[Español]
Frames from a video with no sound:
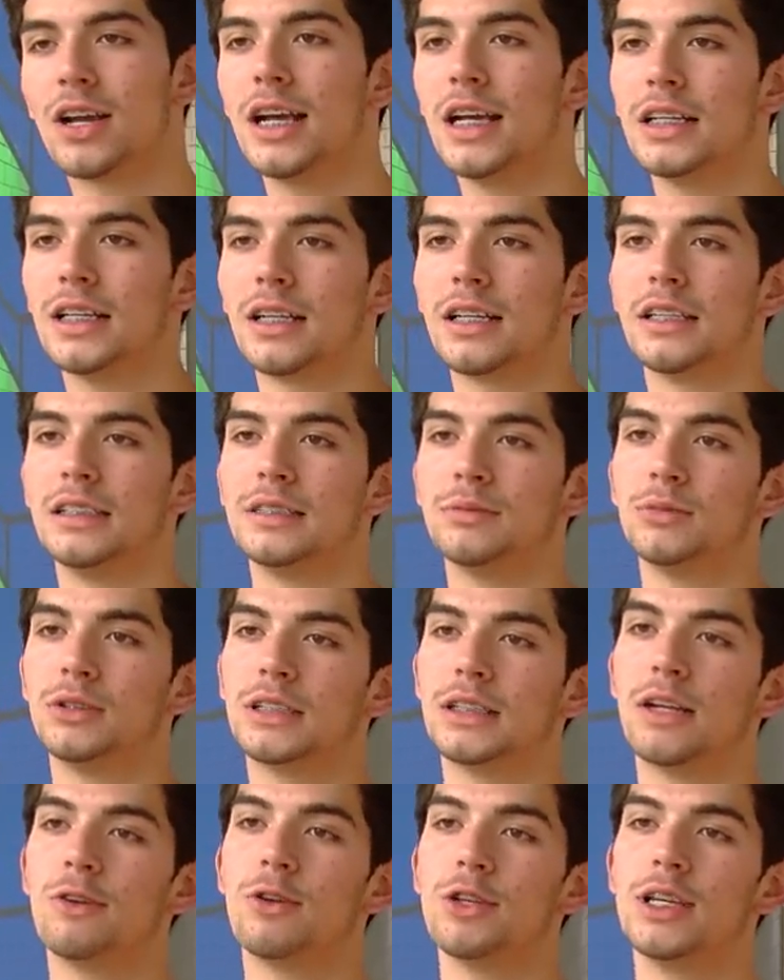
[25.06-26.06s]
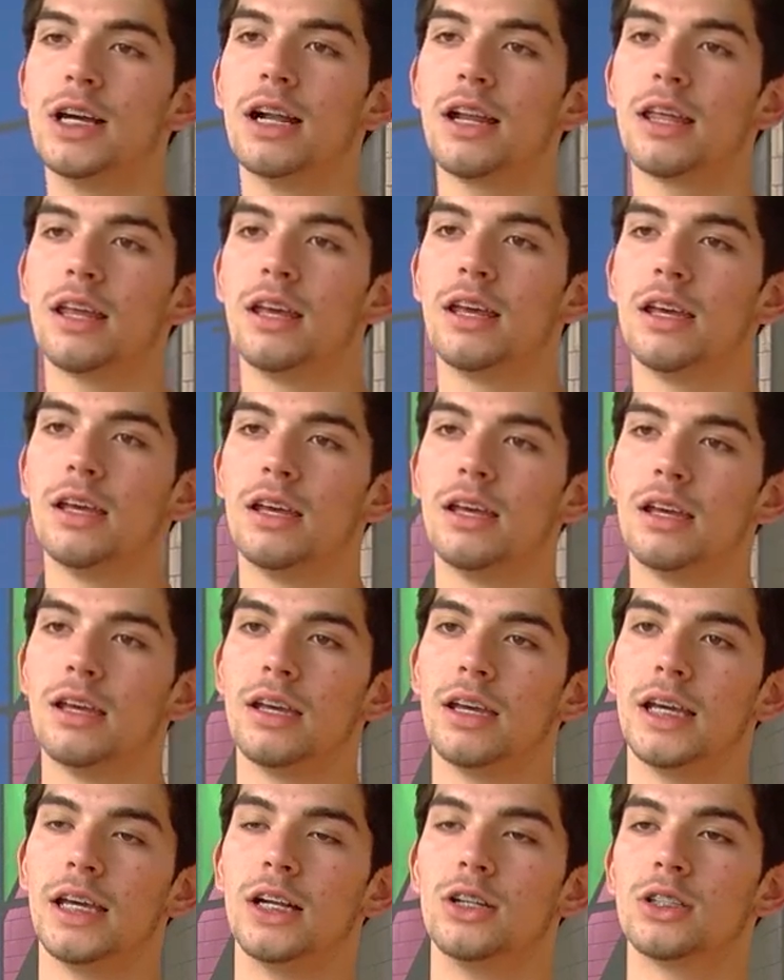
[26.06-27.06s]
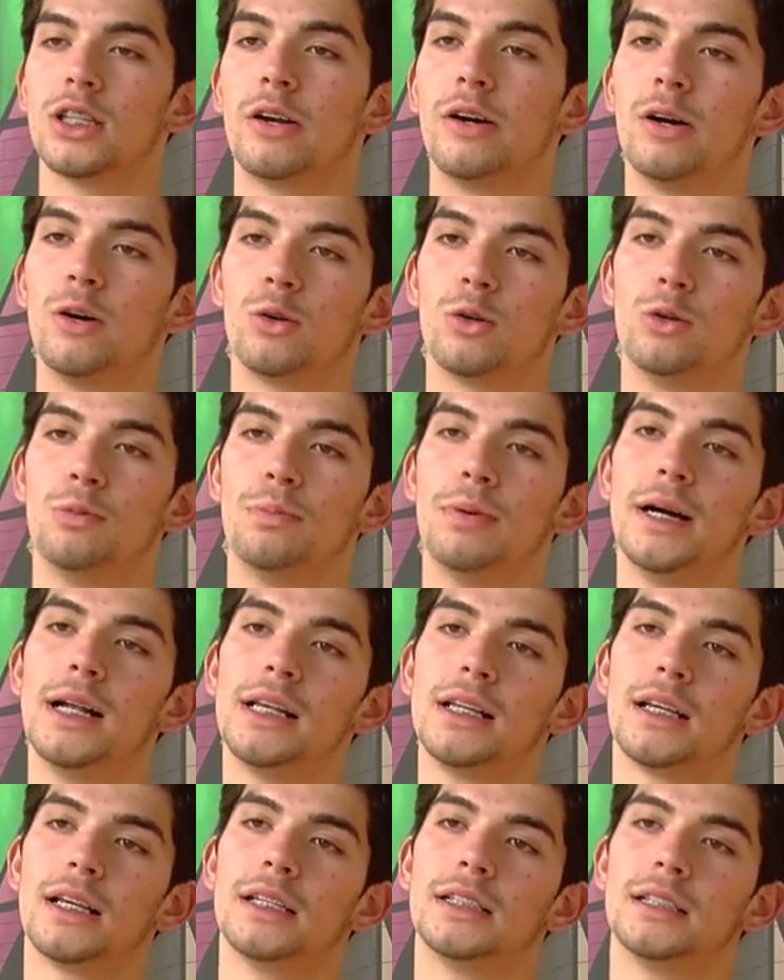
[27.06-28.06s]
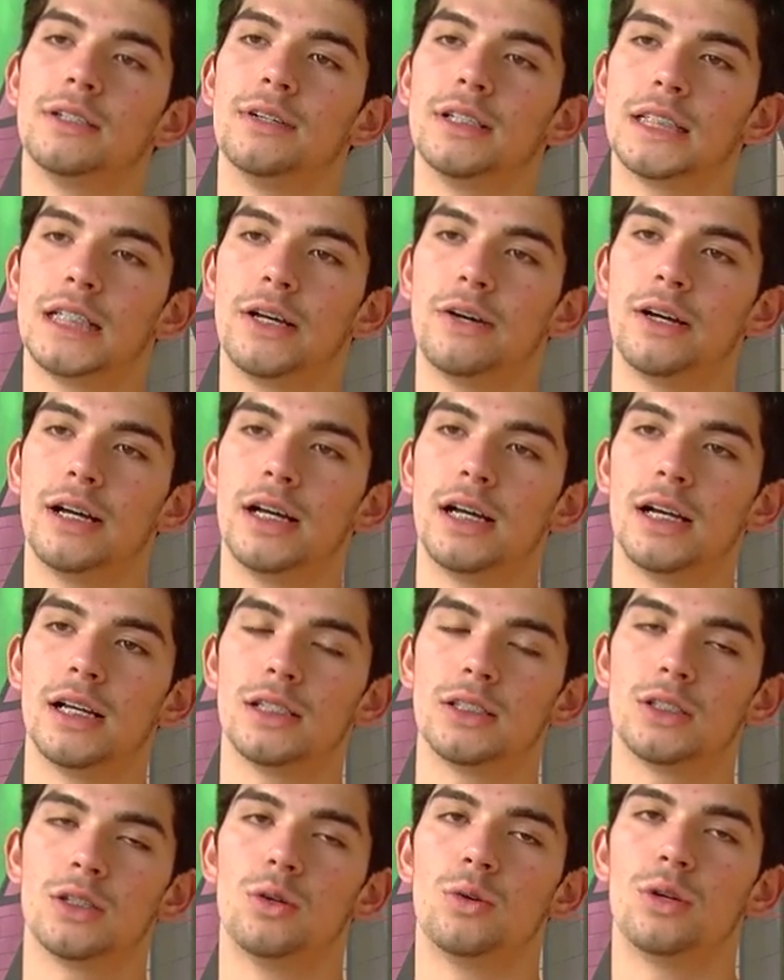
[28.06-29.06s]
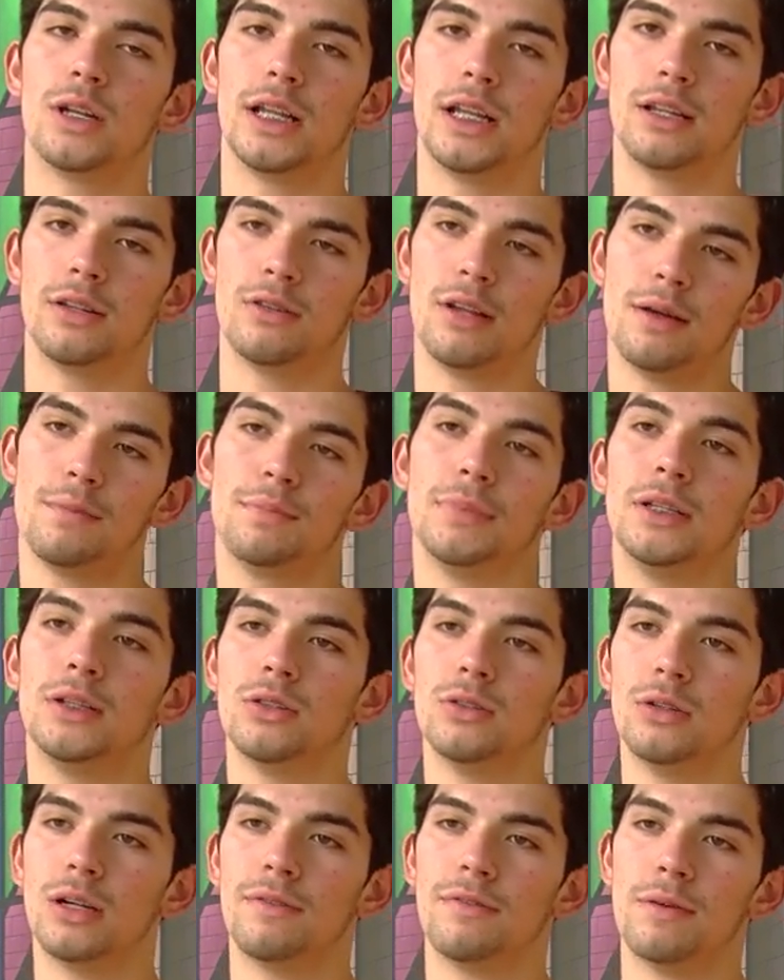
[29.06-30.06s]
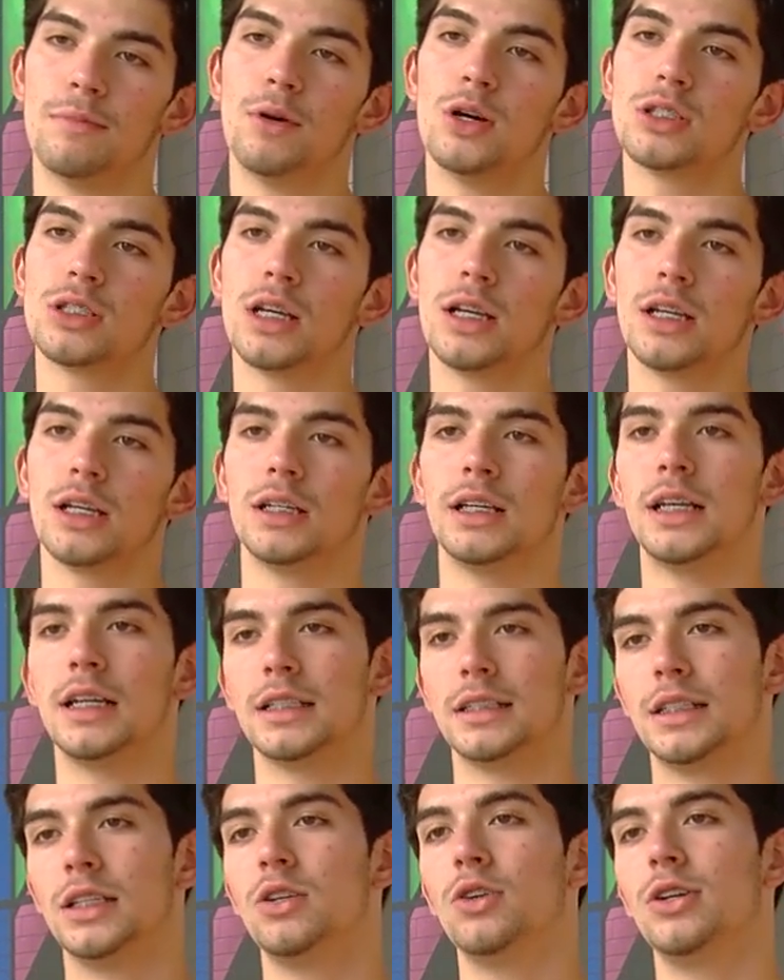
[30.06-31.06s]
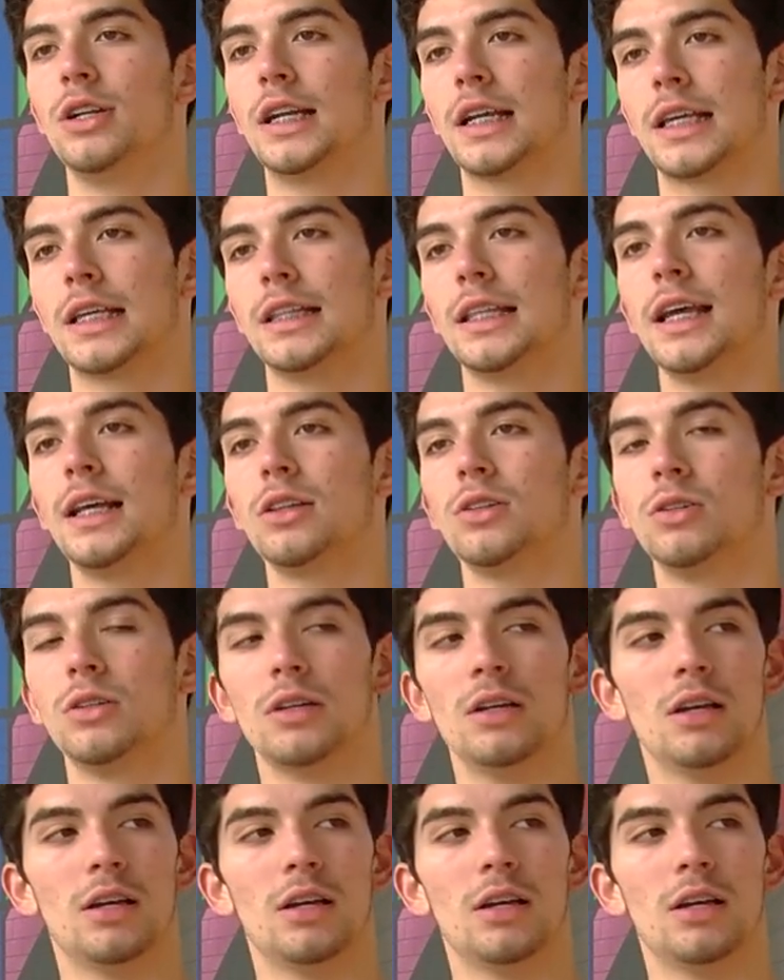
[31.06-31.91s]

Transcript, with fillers: que quisimos desarrollar era un trabajo grupal que se basaba sobre una pintura famosa y el estilo de un arquitecto,